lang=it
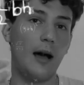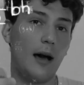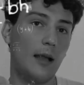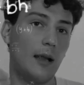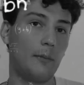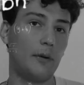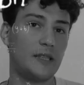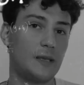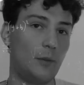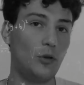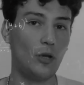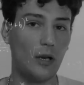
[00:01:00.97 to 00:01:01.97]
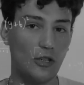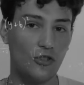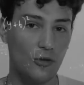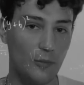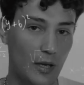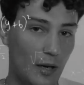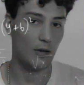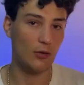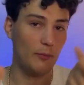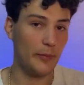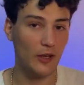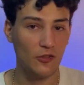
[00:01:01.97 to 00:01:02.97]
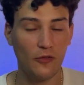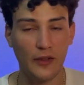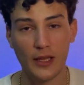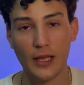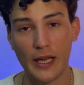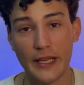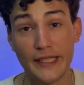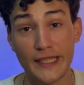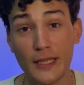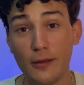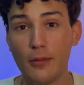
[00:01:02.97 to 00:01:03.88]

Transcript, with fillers: all'abbassamento abbassamento della glicemia, che non penso vi interessi,